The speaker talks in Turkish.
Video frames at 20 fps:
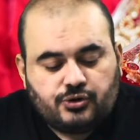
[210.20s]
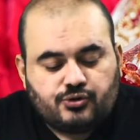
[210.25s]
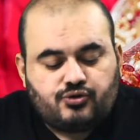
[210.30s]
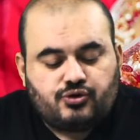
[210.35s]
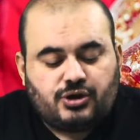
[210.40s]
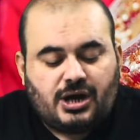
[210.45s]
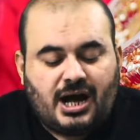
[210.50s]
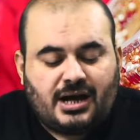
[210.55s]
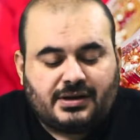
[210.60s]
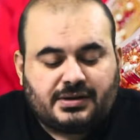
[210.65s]

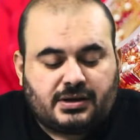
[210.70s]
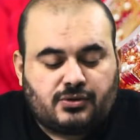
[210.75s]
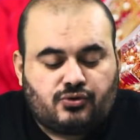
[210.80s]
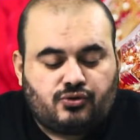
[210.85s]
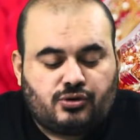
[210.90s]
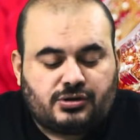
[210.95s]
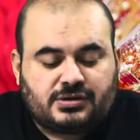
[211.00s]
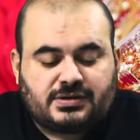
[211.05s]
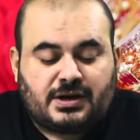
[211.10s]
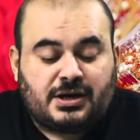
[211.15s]
Rüyada
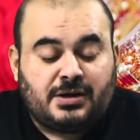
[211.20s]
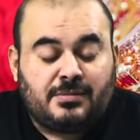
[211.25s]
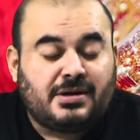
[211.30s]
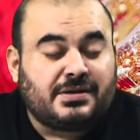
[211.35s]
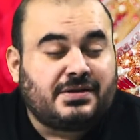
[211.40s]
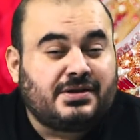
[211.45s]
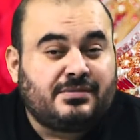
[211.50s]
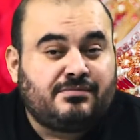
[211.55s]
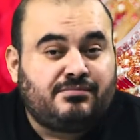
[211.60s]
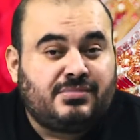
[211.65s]
diyor
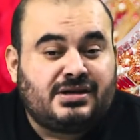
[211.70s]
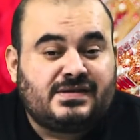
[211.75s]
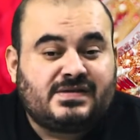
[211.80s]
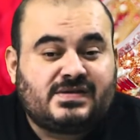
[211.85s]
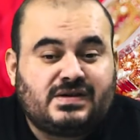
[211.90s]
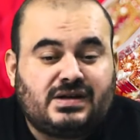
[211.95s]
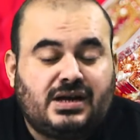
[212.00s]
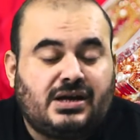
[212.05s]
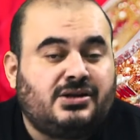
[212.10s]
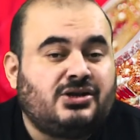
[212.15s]
tanımadığım
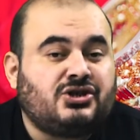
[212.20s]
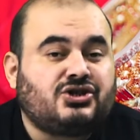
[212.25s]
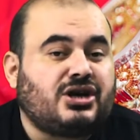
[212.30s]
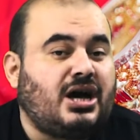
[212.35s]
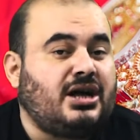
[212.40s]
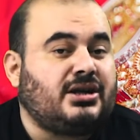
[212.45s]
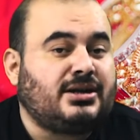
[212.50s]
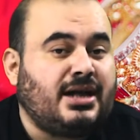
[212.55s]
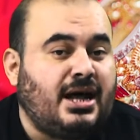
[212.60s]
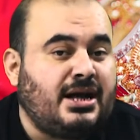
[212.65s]
birisiyle
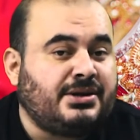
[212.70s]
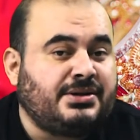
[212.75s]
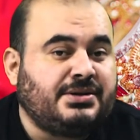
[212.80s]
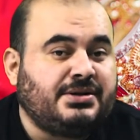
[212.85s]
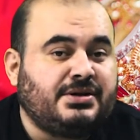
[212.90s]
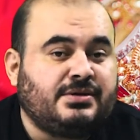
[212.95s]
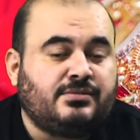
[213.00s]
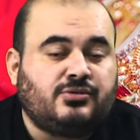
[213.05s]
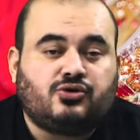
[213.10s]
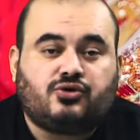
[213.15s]

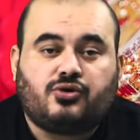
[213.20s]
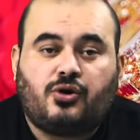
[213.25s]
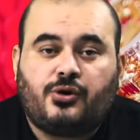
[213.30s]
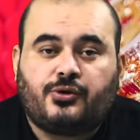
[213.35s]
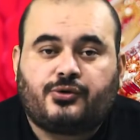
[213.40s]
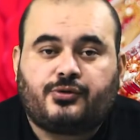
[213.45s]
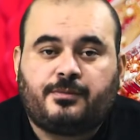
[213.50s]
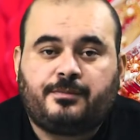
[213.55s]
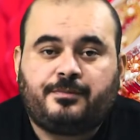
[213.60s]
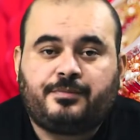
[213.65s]
nişanlandığımı
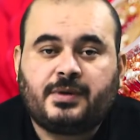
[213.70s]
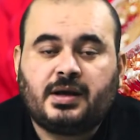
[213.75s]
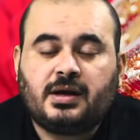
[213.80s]
gördüm.